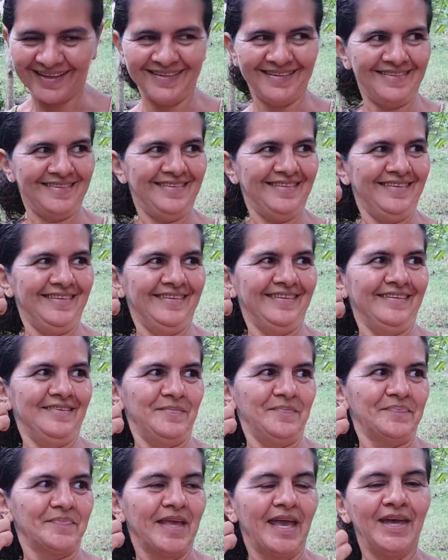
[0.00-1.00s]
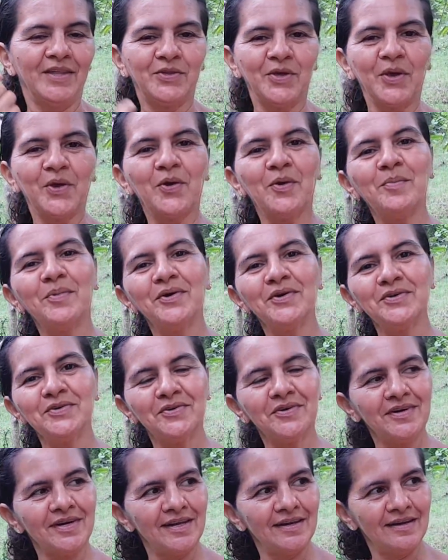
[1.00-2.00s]
Ah, vaya. Y
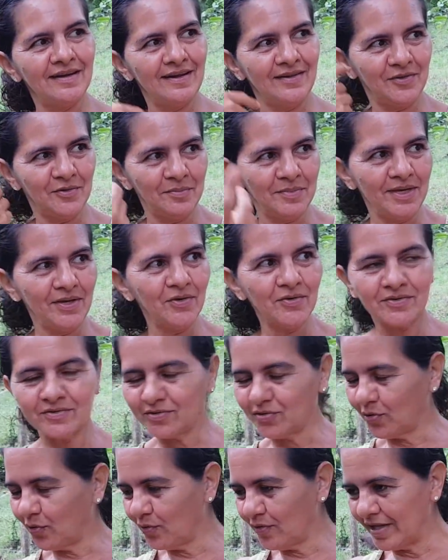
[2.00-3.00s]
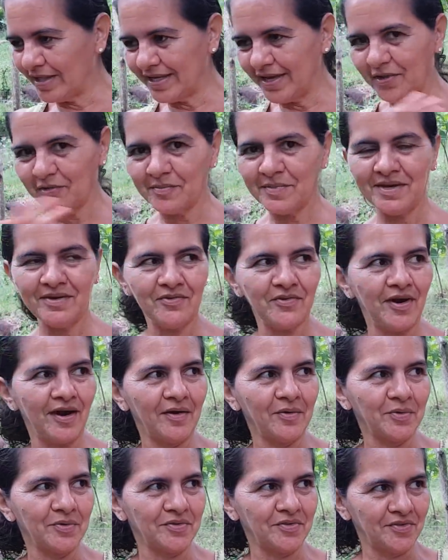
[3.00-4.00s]
Como ah. yo el, domingo, todo el día domingo
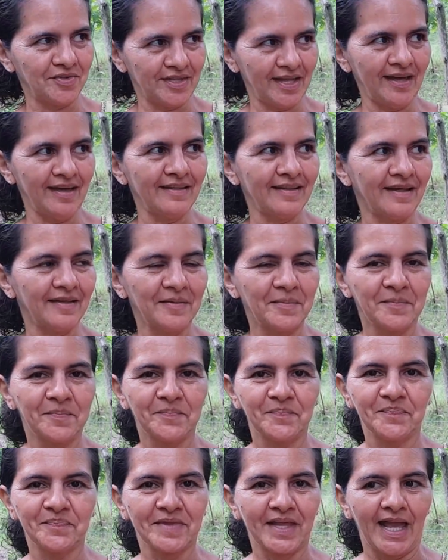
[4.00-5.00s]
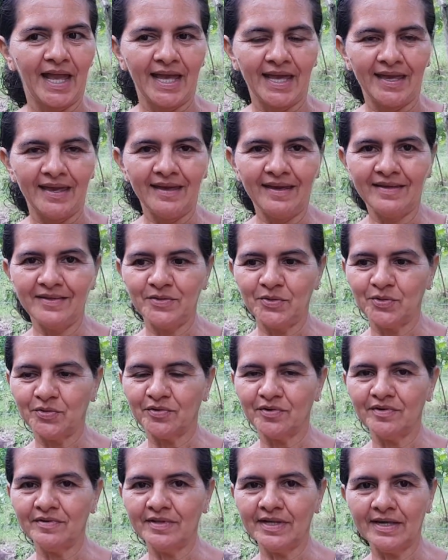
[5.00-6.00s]
hago tostadas. Sí, qué bien.
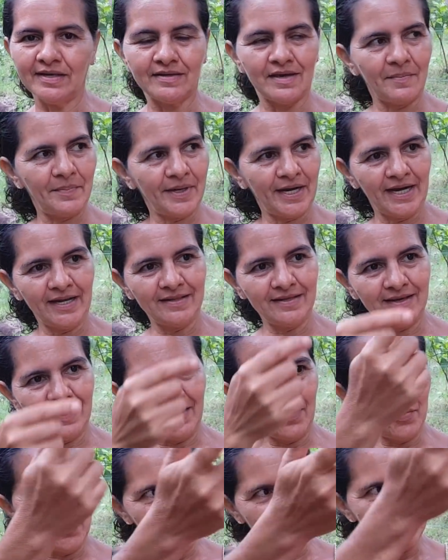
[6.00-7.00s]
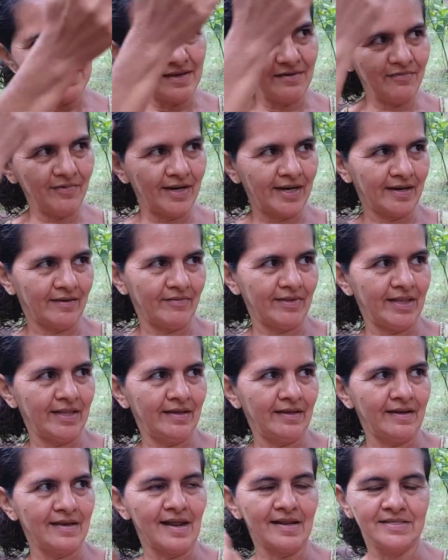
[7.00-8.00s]
Entonces, ya para el día lunes llevar a
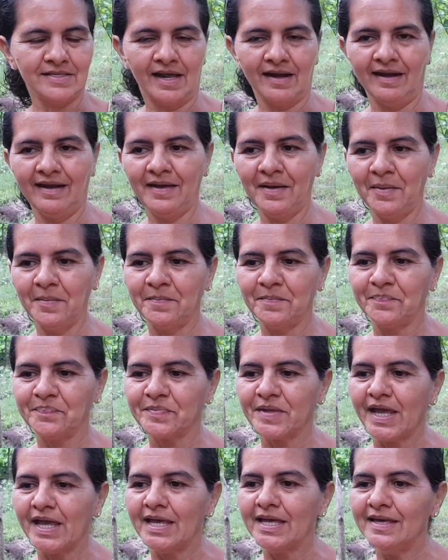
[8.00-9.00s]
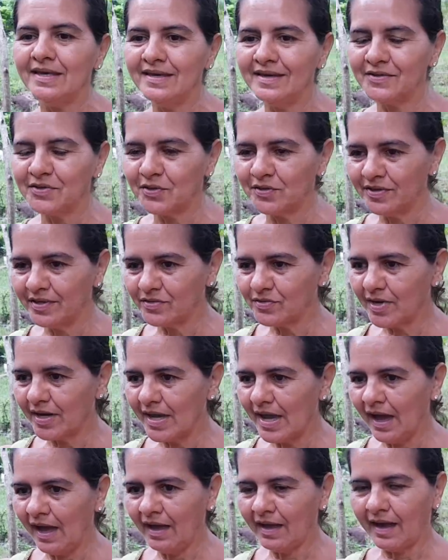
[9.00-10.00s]
vender ahí al chalet. Sí. Y entonces yo
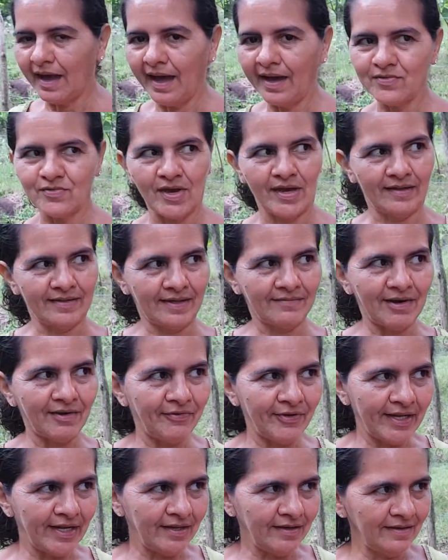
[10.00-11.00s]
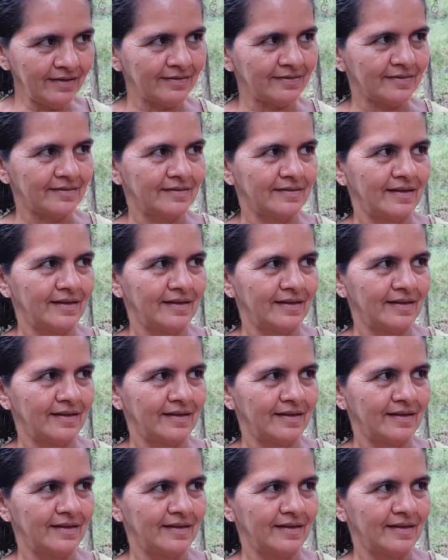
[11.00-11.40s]
allá, ay, yo ya estaba feliz.